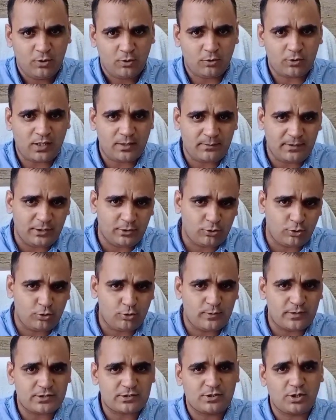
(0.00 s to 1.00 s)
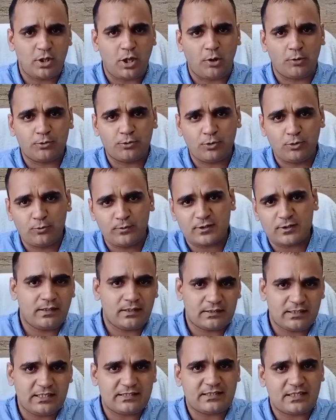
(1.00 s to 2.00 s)
और हम इंडोर लूबर्स को आउटडोर लूबर्स
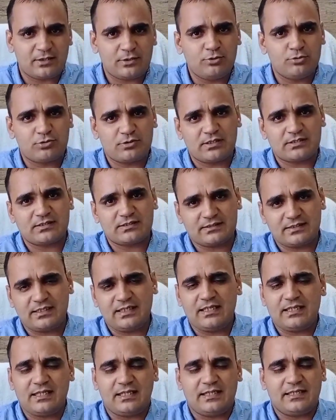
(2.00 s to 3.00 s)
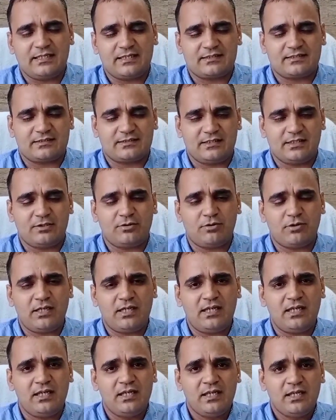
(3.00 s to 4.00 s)
की तरह यूज़ कर सकते हैं या नहीं कर सकते हैं क्योंकि